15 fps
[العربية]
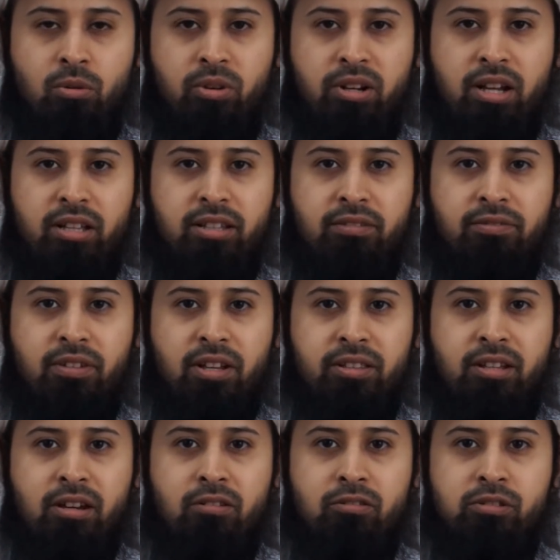والهدف أن
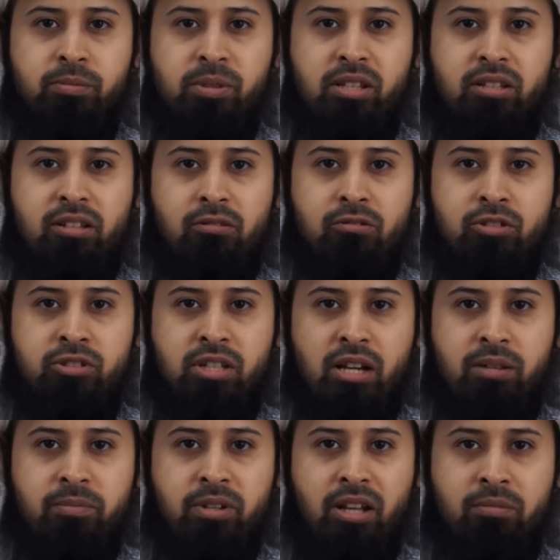تخرج بتصور
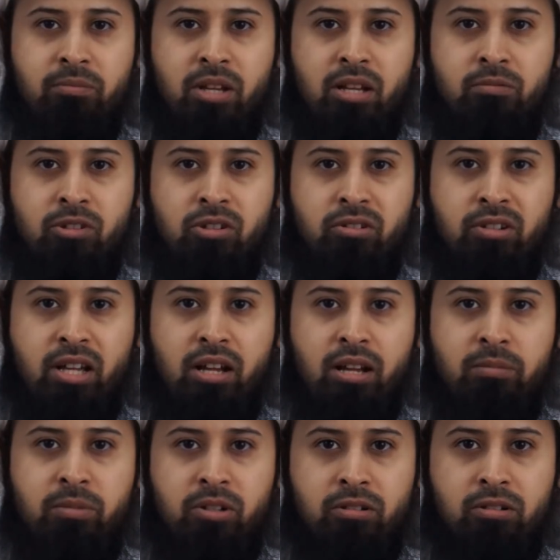شامل عما يمكنك
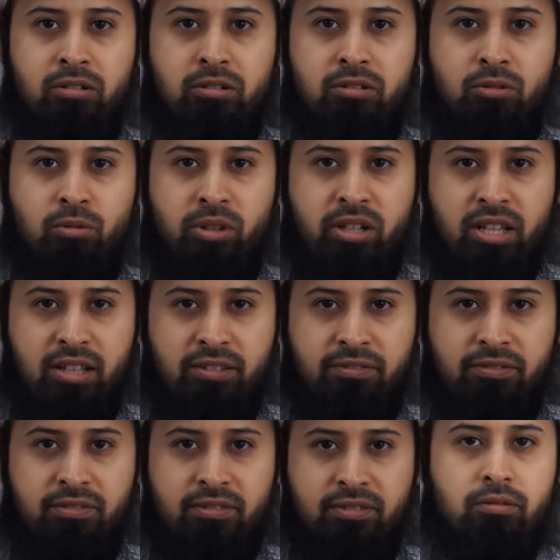عمله
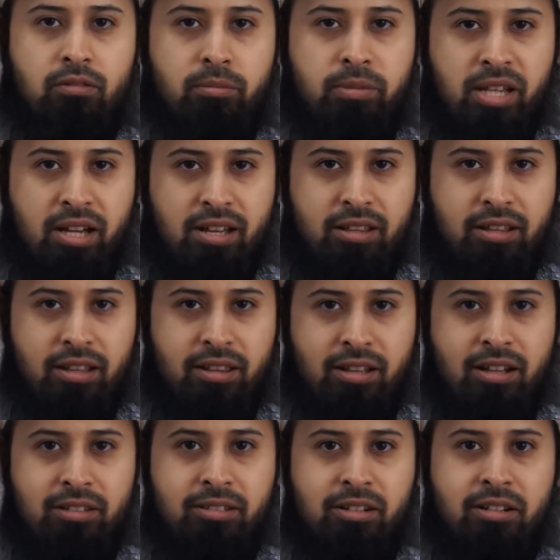وكيف وبهذا إذا
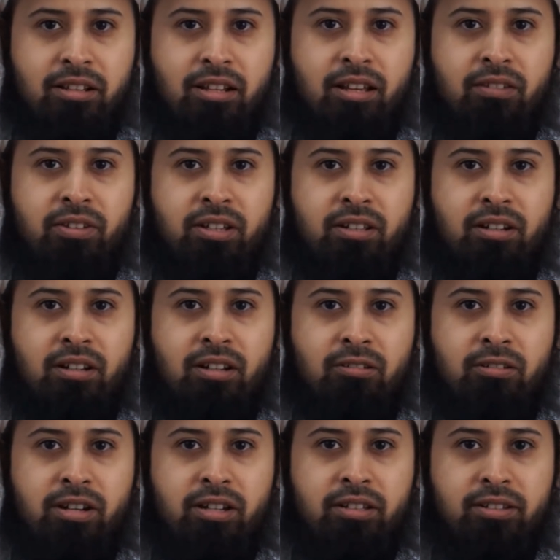خطرت لك فكرة
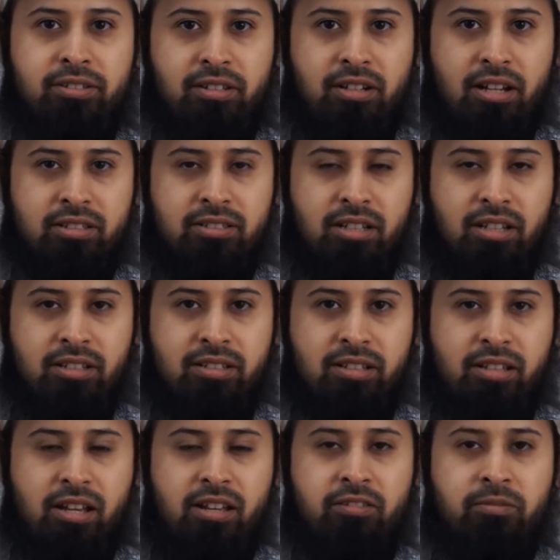أو أردت إصلاح شيء
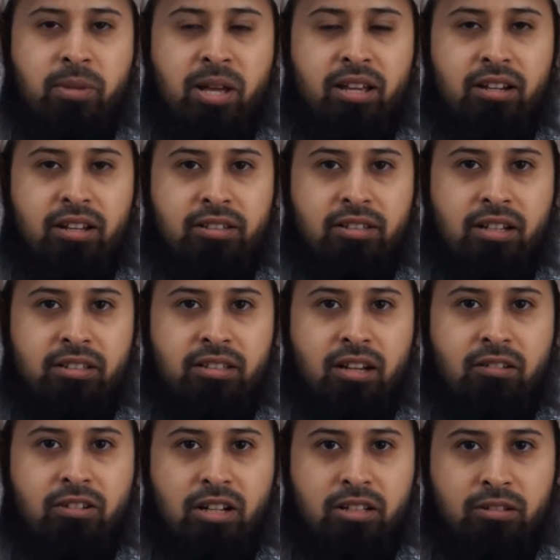ستعرف ما هي الأداة
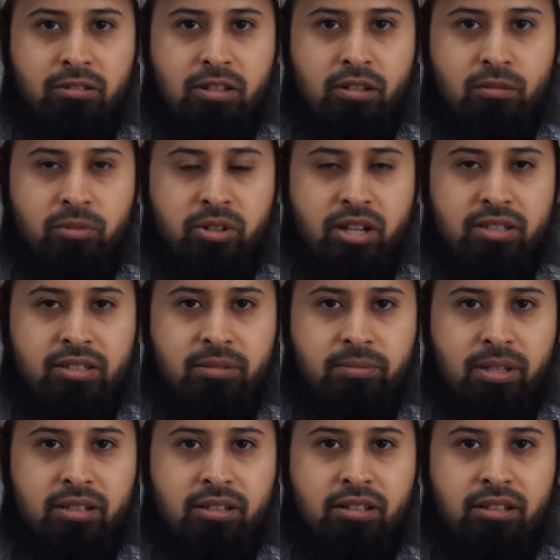أو الأدوات
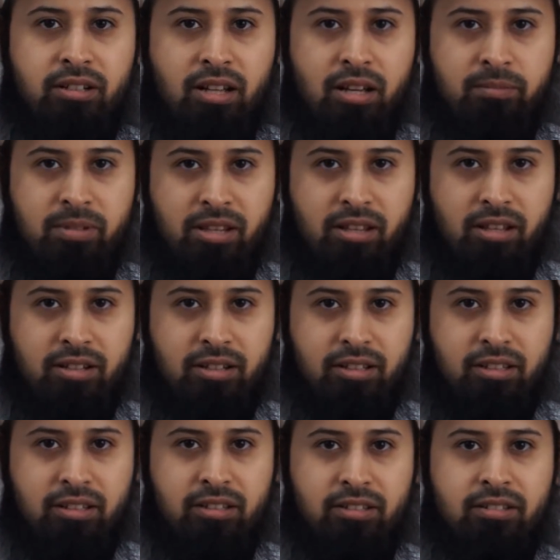المناسبة لعمل
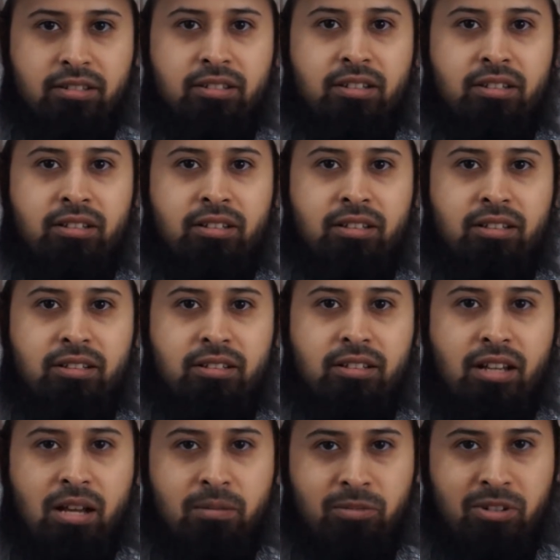ذلك
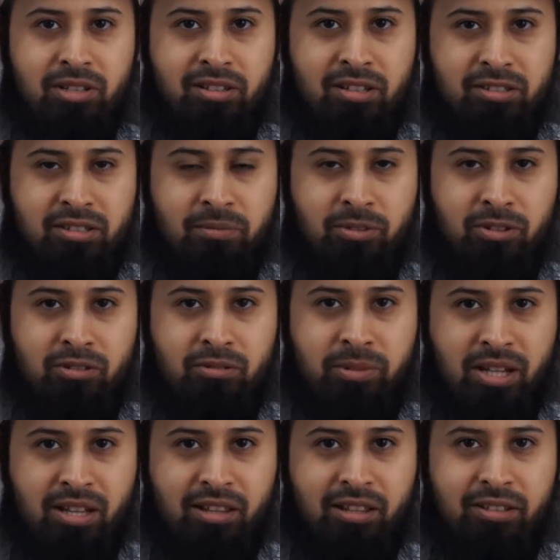آمل أن تستمتعوا
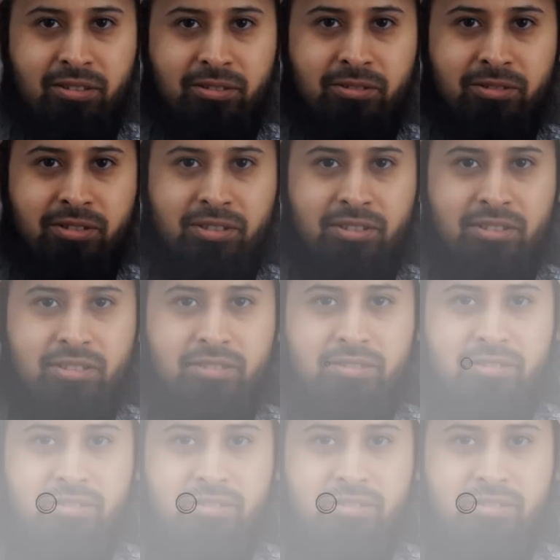بهذه الدروس